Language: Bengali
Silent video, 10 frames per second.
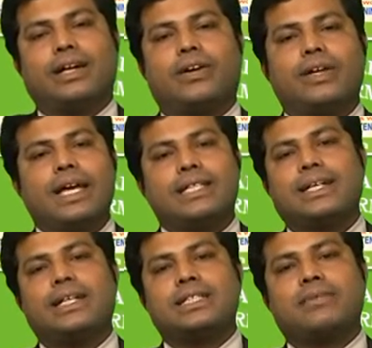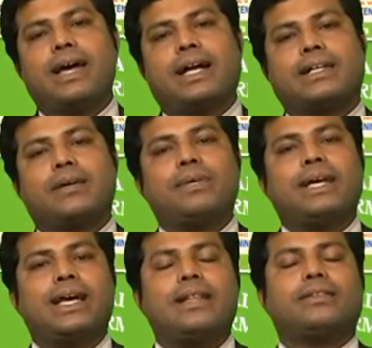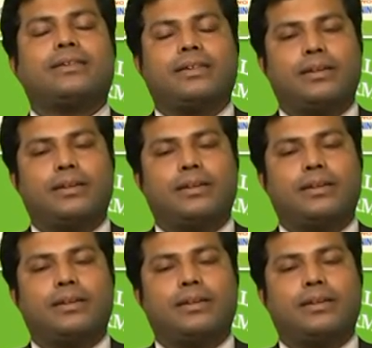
কারণ এজেন্ট হিসেবে একটা আপনি হেলথ